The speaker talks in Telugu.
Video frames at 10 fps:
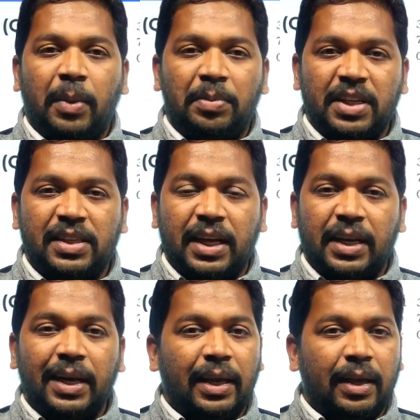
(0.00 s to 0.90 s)
మేము చేసే
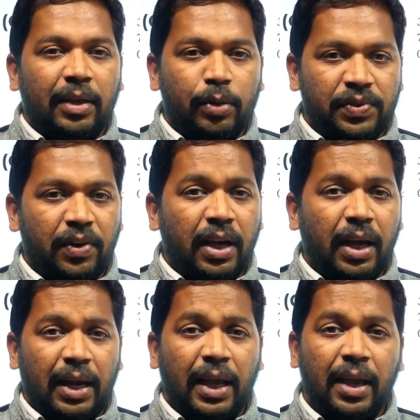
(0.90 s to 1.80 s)
కంటెంట్ యూస్ఫుల్ గా
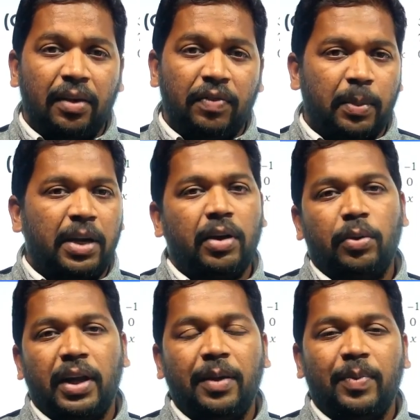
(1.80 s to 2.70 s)
అలాగే ఇన్ఫర్మేటివ్ గా
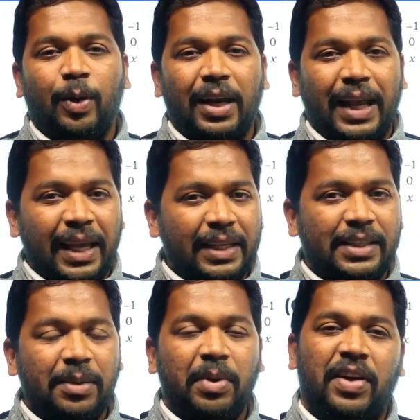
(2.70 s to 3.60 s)
ఉంటే ఒక లైక్
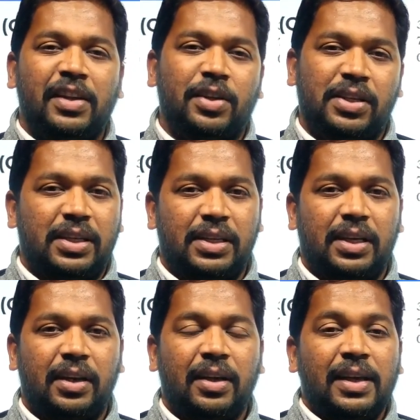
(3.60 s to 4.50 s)
ఇచ్చి మీ ఫ్రెండ్స్ తో షేర్
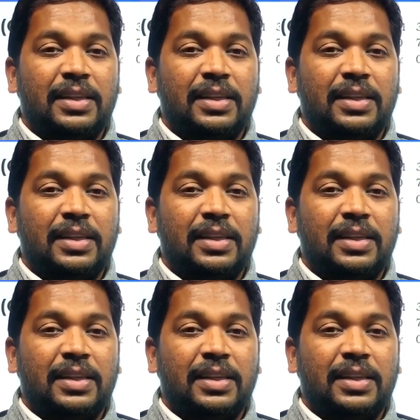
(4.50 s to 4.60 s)
చేయండి